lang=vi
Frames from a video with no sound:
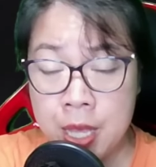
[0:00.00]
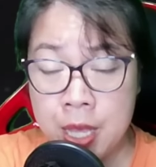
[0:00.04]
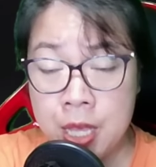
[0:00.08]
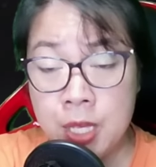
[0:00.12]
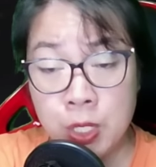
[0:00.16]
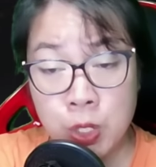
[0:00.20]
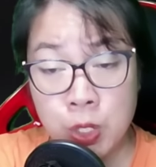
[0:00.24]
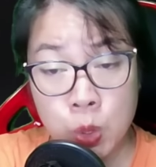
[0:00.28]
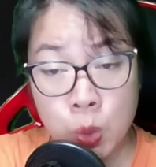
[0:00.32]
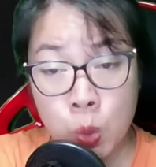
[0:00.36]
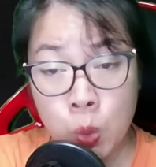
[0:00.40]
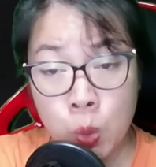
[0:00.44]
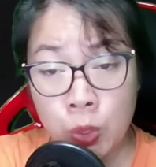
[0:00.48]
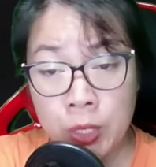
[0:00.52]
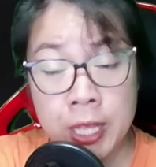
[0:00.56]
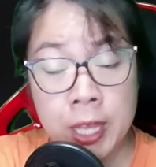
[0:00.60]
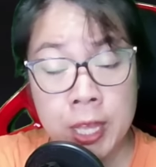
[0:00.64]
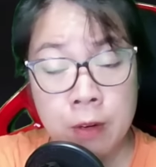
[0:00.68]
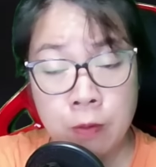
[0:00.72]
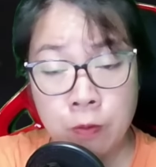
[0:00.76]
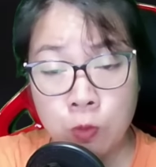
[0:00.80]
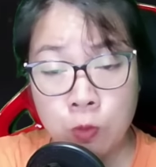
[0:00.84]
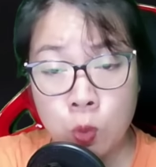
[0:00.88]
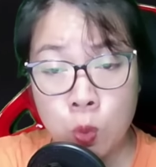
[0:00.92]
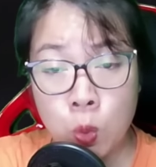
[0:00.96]
Dù Thiên
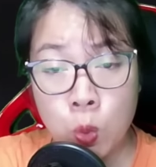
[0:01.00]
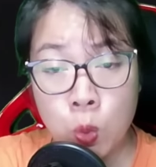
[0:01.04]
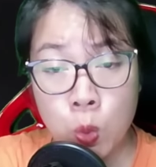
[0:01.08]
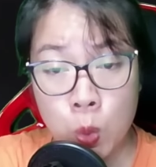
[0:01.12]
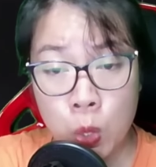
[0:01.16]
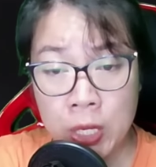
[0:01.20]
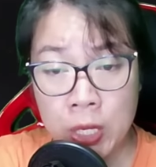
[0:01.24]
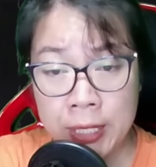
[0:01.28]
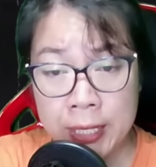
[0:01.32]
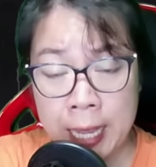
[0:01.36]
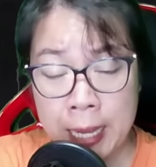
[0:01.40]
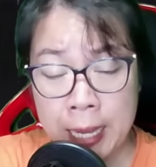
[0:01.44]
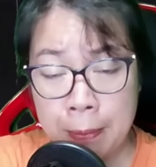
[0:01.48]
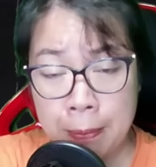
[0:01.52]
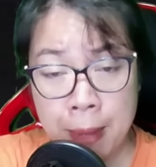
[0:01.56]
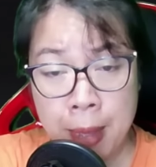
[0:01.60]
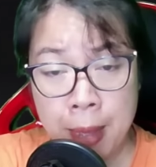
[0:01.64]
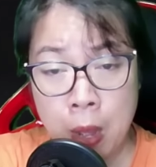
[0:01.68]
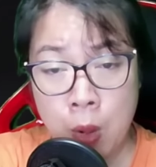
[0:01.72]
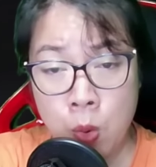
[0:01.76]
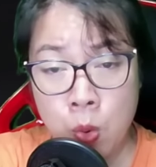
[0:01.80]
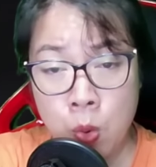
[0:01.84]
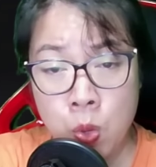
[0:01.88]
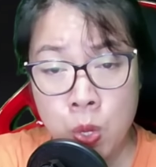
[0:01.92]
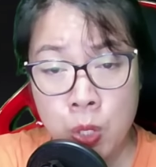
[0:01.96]
Vũ luôn cảnh
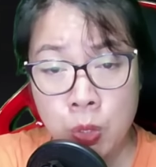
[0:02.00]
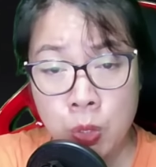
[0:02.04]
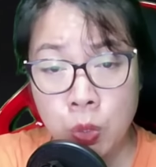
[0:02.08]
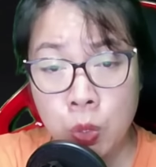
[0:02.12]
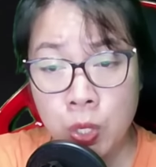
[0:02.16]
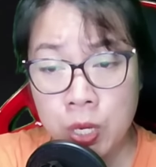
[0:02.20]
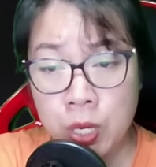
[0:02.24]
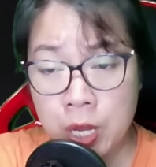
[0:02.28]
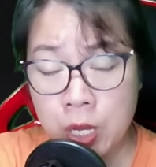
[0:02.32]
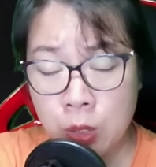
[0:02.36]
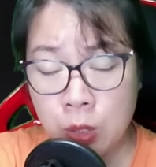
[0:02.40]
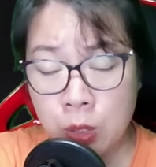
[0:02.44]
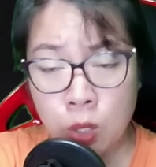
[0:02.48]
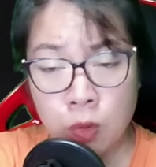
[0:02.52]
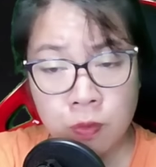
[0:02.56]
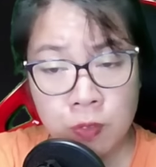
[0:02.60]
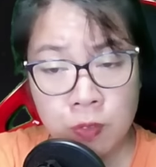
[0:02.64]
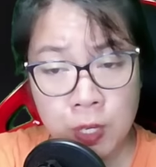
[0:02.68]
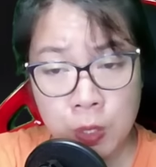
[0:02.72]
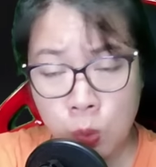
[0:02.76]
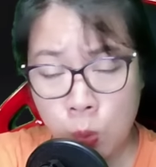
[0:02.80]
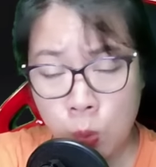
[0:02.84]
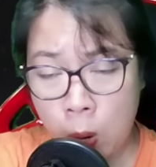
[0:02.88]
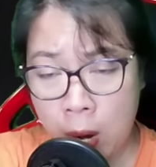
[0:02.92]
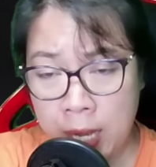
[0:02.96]
báo tôi đừng có
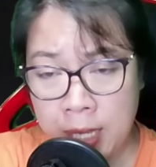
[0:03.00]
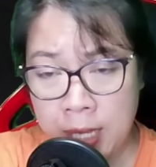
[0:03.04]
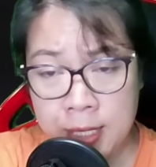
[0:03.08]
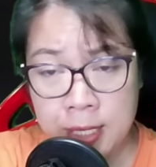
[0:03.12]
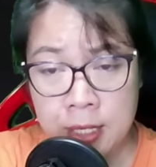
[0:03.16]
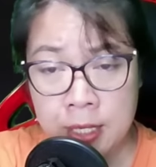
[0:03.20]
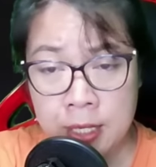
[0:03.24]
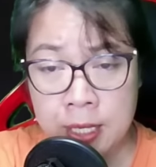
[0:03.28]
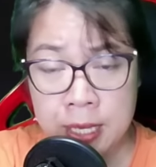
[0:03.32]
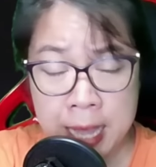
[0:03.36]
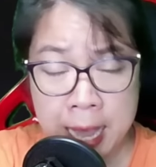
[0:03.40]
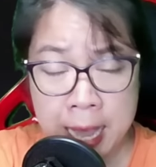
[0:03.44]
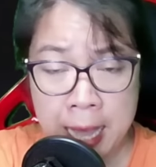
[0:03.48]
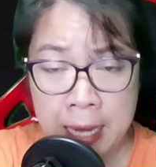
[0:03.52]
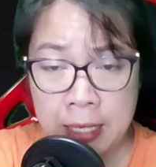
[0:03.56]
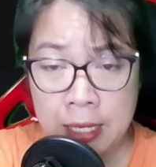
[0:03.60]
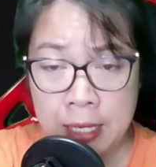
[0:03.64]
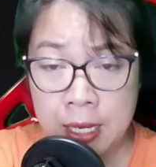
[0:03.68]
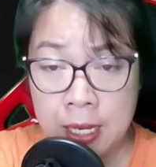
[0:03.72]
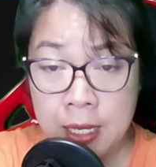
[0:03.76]
vượt quá giới hạn,